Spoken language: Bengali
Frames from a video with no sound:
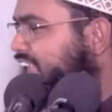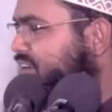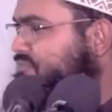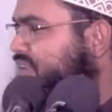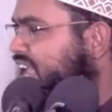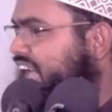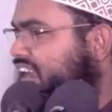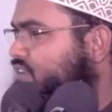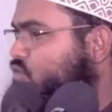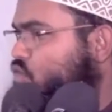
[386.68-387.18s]
আলেম
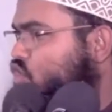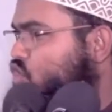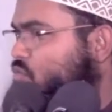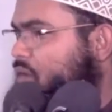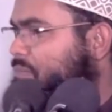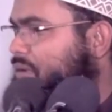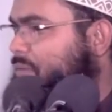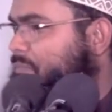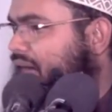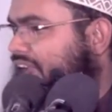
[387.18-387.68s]
আর
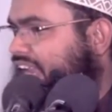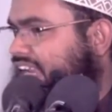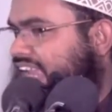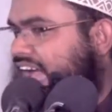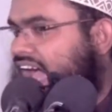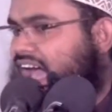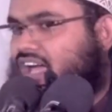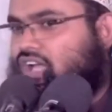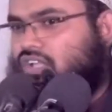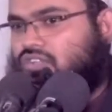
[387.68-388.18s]
কোনোভাবে পারে
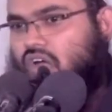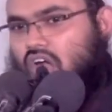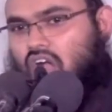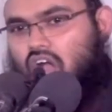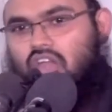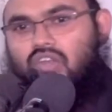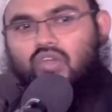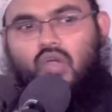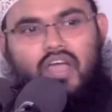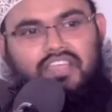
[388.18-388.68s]
না
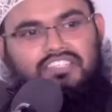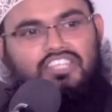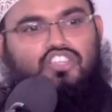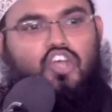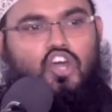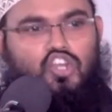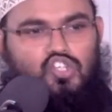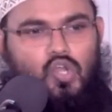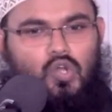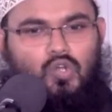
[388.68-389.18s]
তখন কয় যে
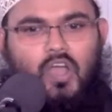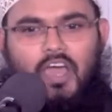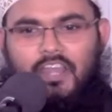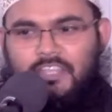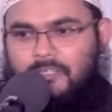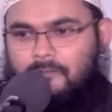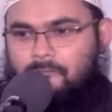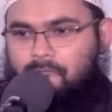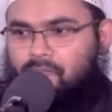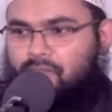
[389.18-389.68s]

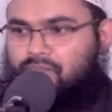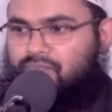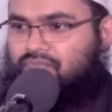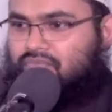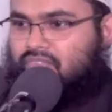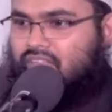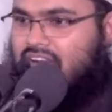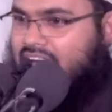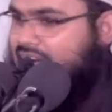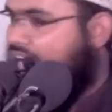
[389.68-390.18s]
দর্শনকারী
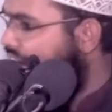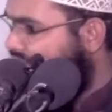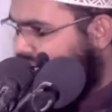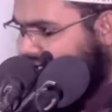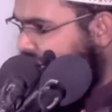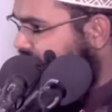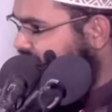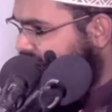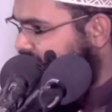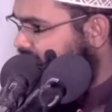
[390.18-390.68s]
আর
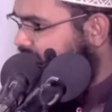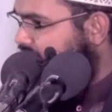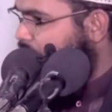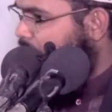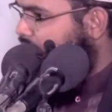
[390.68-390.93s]
চান্স না